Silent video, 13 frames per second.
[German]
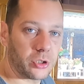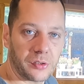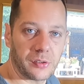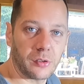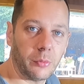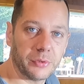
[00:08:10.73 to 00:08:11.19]

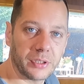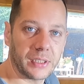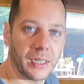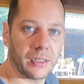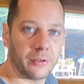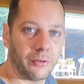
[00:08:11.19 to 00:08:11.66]
Schlüssel rum und die
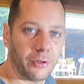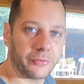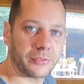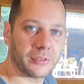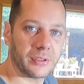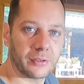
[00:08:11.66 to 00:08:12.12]
Karre
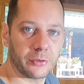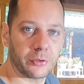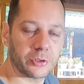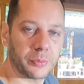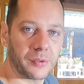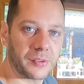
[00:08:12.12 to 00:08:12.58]
läuft, dann
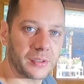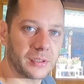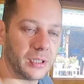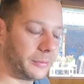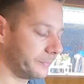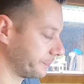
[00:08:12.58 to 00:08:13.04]
täuscht man sich
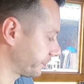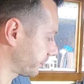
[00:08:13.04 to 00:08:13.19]
da.